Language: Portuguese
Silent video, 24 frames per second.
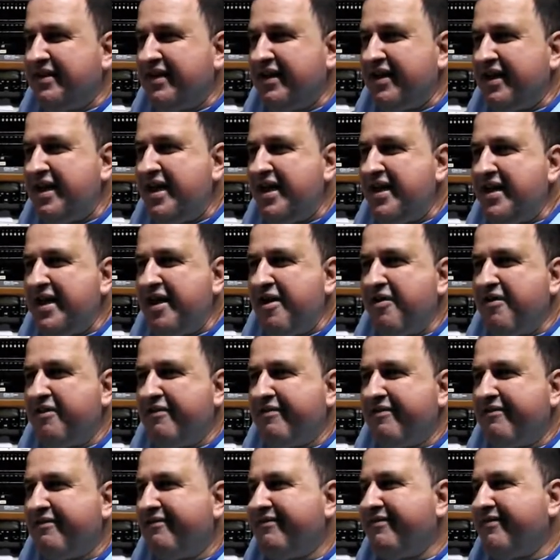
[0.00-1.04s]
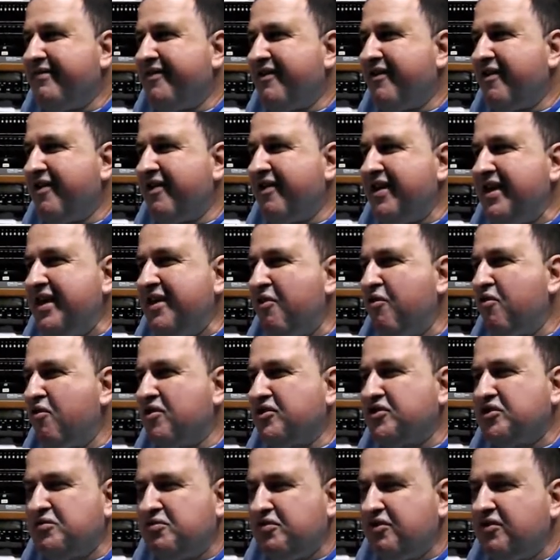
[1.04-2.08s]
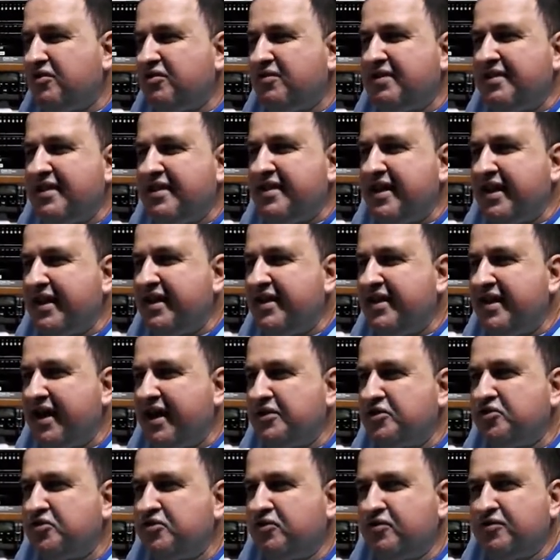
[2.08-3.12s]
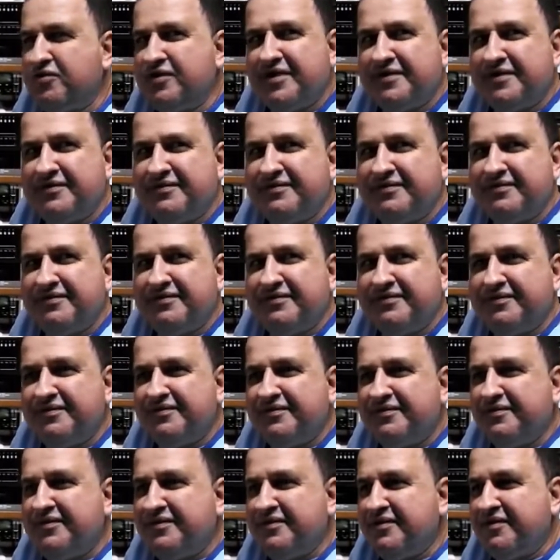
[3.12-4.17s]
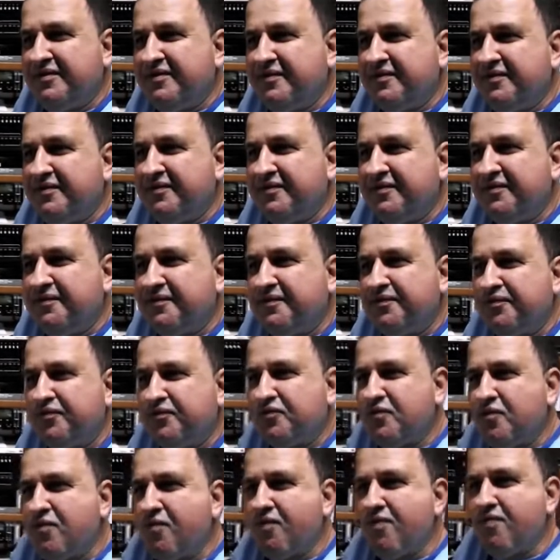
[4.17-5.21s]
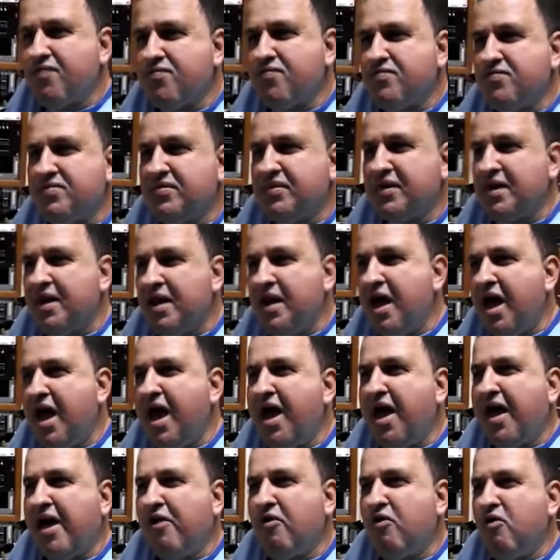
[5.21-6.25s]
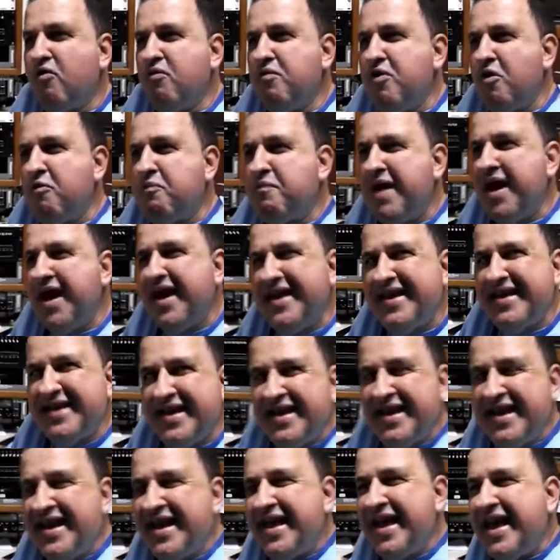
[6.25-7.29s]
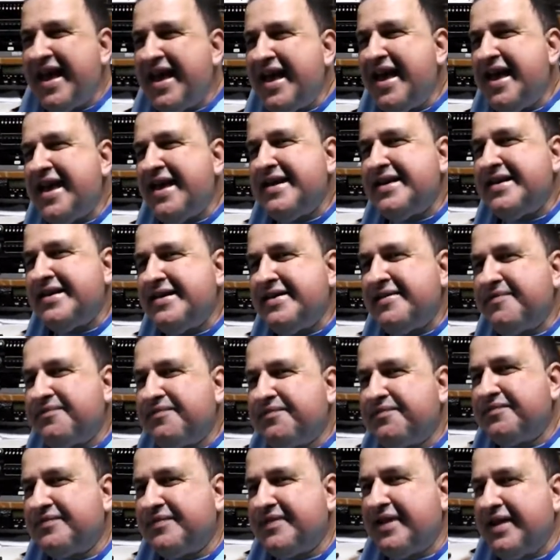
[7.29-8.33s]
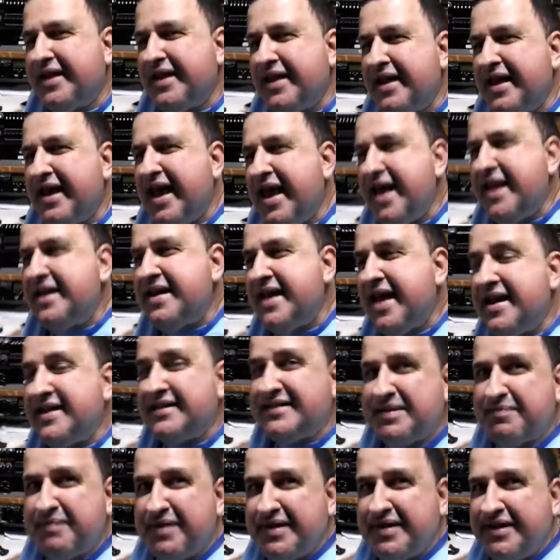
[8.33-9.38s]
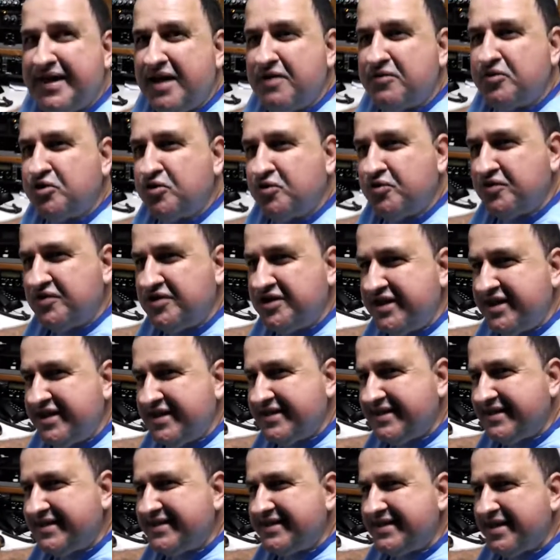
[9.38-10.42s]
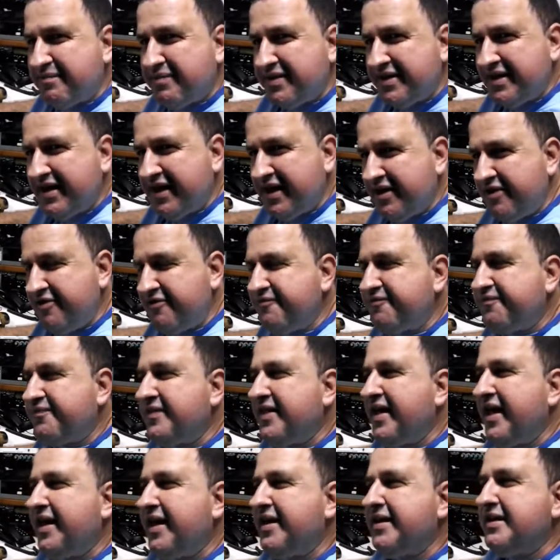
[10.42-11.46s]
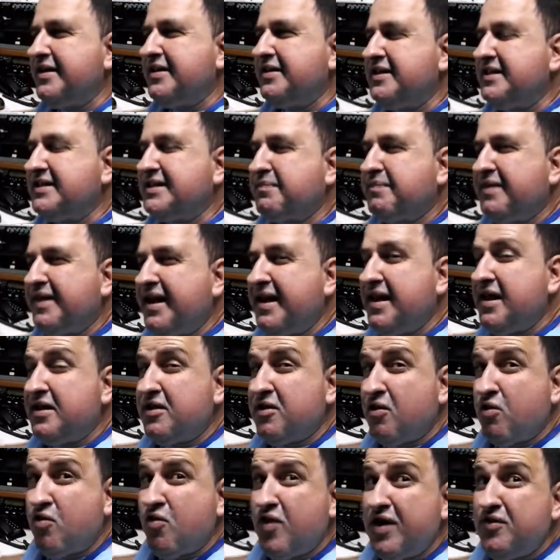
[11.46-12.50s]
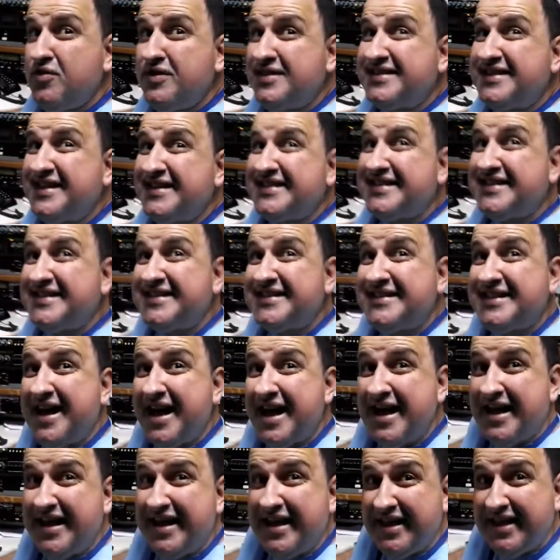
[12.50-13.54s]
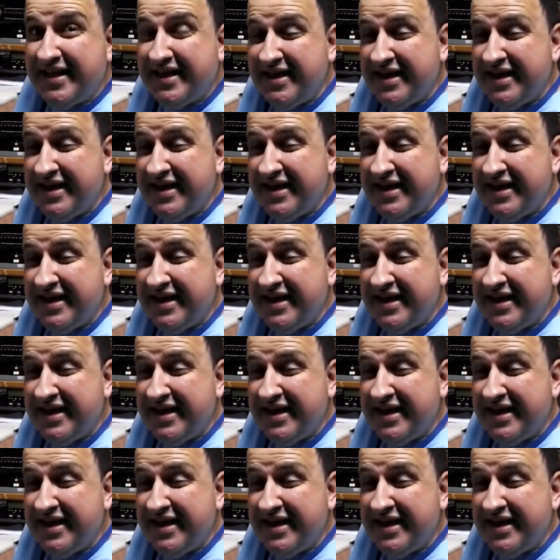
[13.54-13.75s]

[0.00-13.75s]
E, ah, e eu gosto muito daqui da Rádio Cultura. Fala um pouquinho da família. Ah, o meu pai, é, ele era sapateiro, João Dias, sapateiro, né? Tinha sapataria na rua Luiz Sestari.